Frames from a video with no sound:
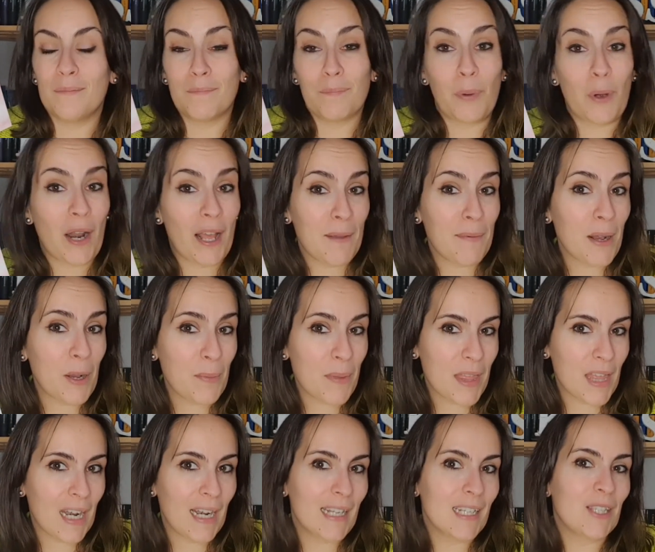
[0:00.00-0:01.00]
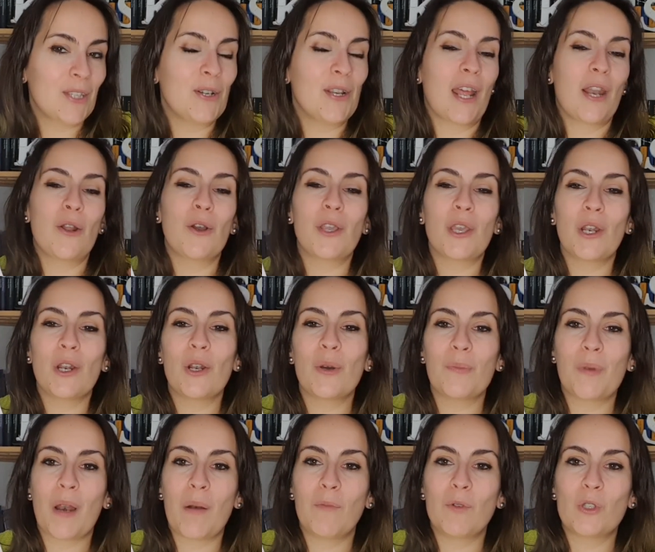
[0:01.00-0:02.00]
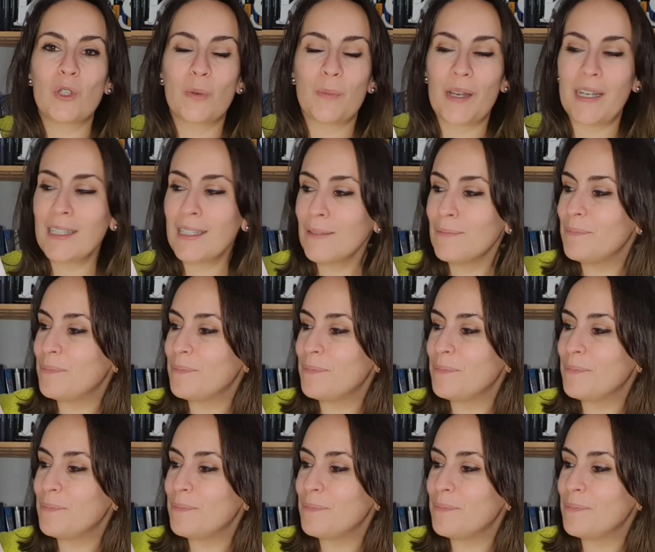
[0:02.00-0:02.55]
Por ahí va a comenzar la historia, no os quiero nombrar mucho más